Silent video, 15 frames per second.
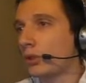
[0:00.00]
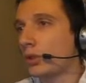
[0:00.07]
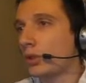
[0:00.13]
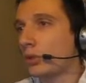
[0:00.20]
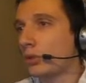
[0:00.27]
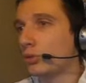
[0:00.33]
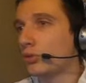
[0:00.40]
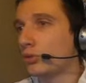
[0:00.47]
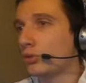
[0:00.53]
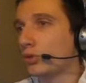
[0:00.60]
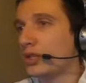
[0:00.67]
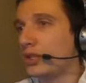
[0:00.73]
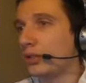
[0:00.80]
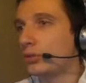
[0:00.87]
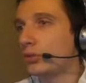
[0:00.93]
Donc je
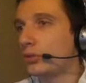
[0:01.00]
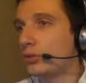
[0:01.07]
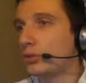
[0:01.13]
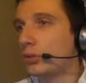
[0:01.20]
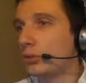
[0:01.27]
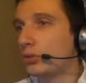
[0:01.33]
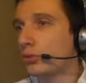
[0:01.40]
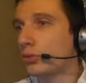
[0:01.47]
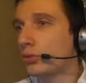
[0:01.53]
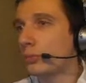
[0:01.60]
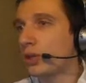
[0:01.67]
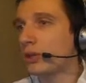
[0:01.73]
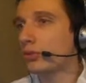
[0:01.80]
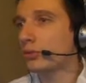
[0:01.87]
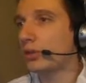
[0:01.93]
clique toujours sur
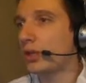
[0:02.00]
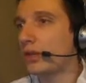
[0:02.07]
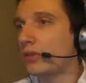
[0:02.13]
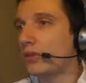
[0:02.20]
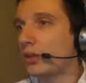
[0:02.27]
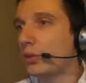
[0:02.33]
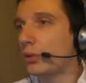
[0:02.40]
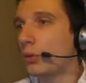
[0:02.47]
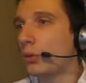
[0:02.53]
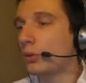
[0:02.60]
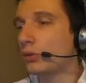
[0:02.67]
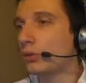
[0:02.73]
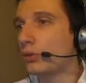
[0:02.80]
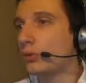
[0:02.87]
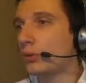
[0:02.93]
personnaliser le
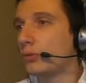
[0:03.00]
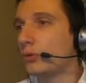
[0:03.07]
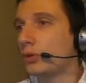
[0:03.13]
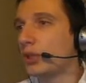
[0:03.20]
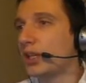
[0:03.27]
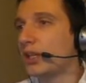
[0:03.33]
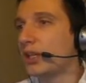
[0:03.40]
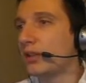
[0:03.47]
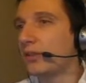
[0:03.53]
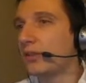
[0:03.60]
contenu de vos DNS.